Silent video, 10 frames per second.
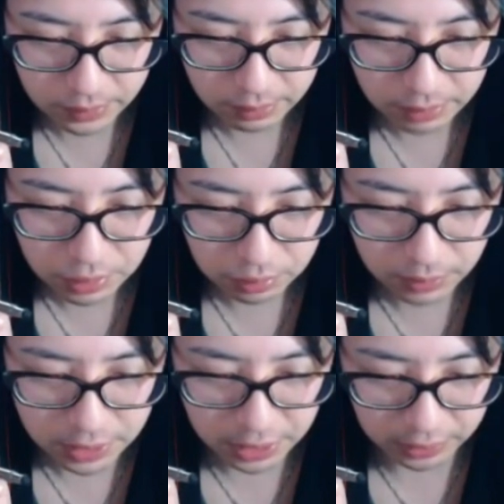これはちょっ
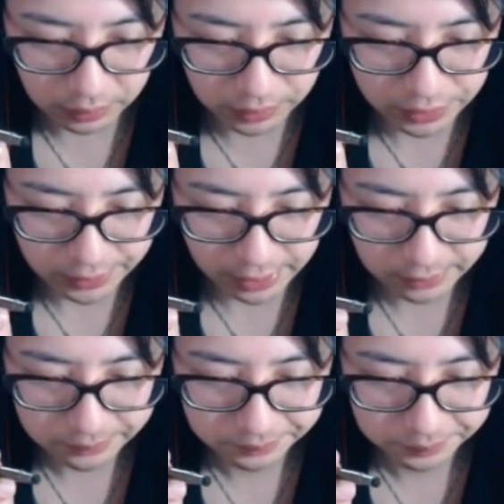とマジでやった方がいいです
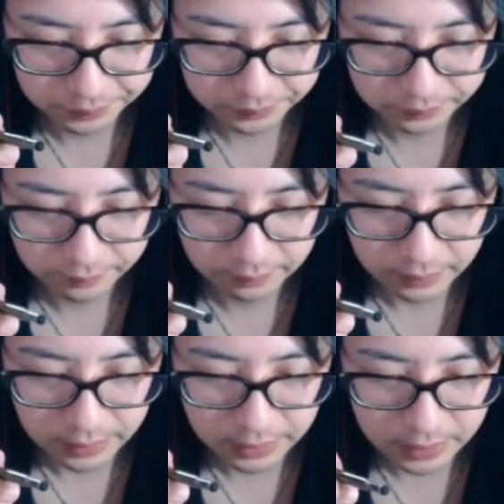か？
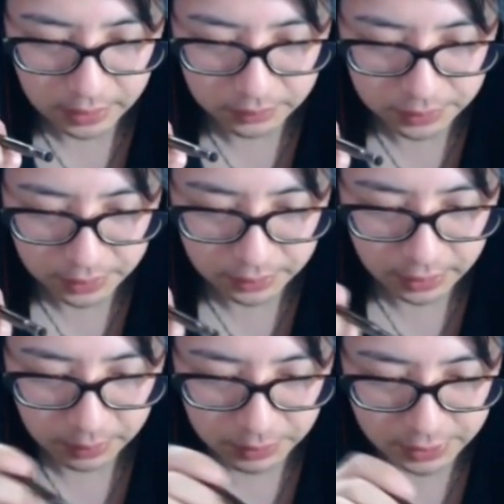光の全
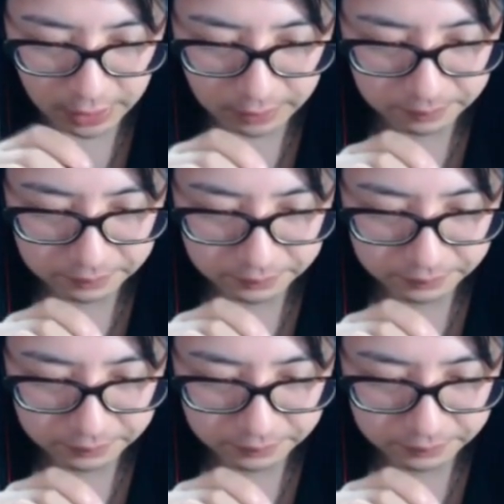体入れますか。